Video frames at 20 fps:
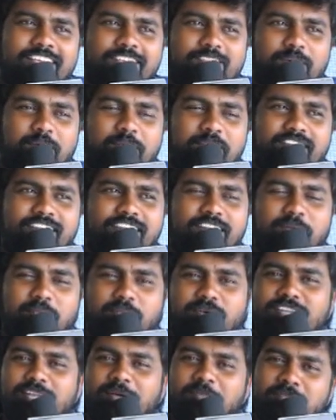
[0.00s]
ஸோ அப்படி
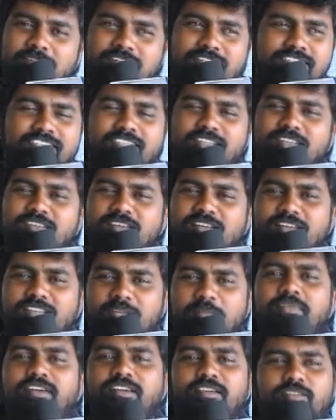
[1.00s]
இருக்கிறப்ப நமக்குன்னு
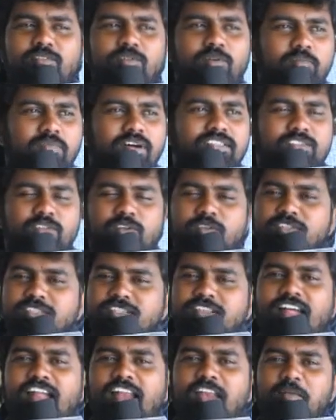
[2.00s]
நமக்கு ஒரு மாஸ்
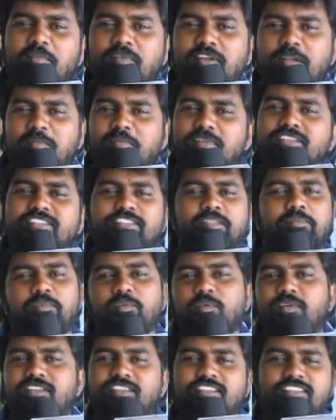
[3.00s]
வச்சு தான் ஹேண்டில் பண்ணுற மாதிரி
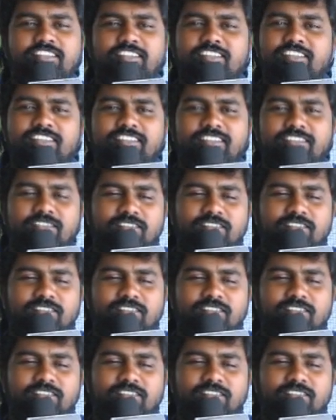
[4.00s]
ஸ்கிரிப்ட் வருதுன்ட்டு